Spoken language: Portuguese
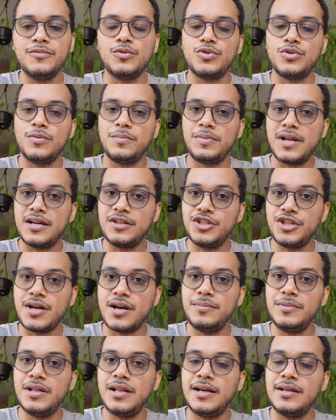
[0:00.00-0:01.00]
O suplá
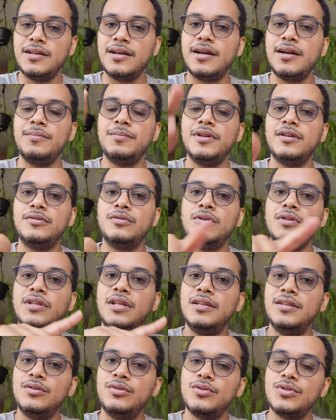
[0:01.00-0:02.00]
charme lá da Camila do
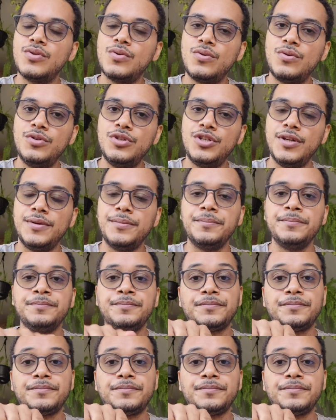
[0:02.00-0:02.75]
Ateliê Doce Crochê.